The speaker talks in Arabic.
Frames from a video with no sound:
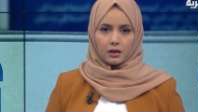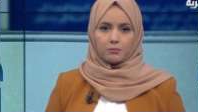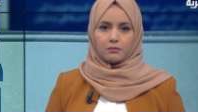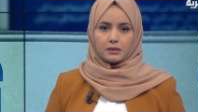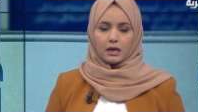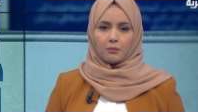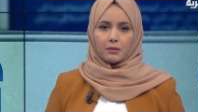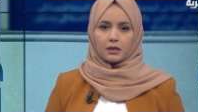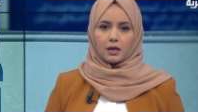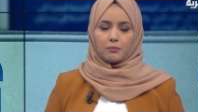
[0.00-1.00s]
بدعم
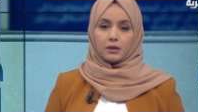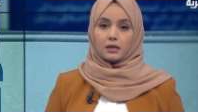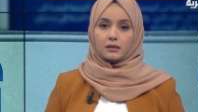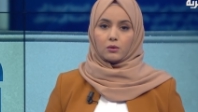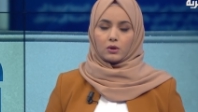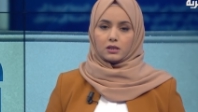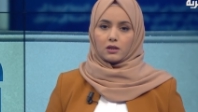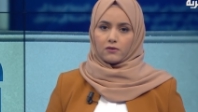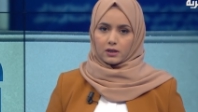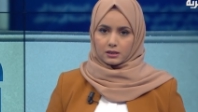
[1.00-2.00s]
من الدولة
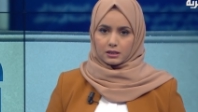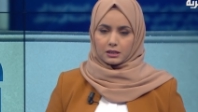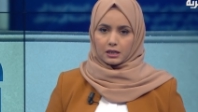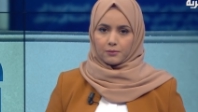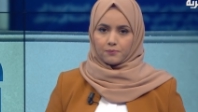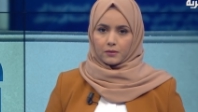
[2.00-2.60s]
الفرنسية